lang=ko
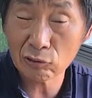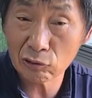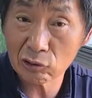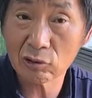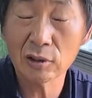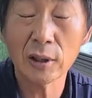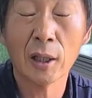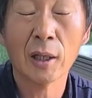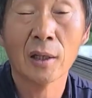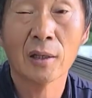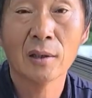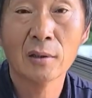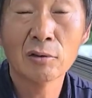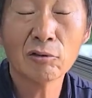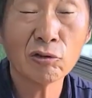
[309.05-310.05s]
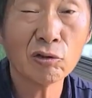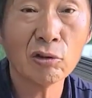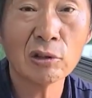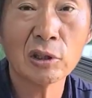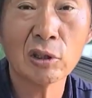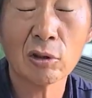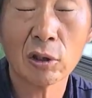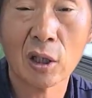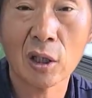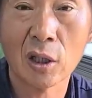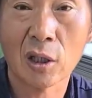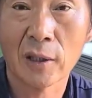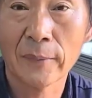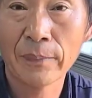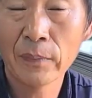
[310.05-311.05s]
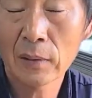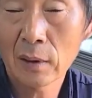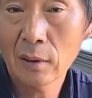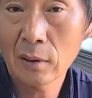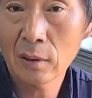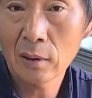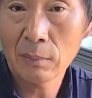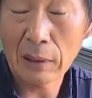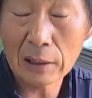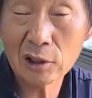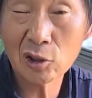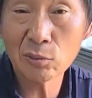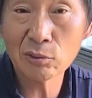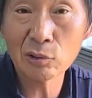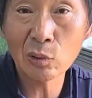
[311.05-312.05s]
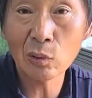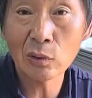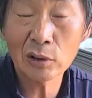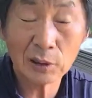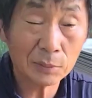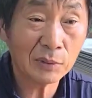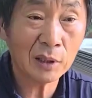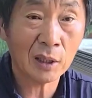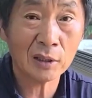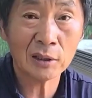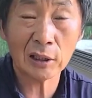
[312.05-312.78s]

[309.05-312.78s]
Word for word: 푹 그냥 숙성을 시켰다가 말리시는 분도 있습니다.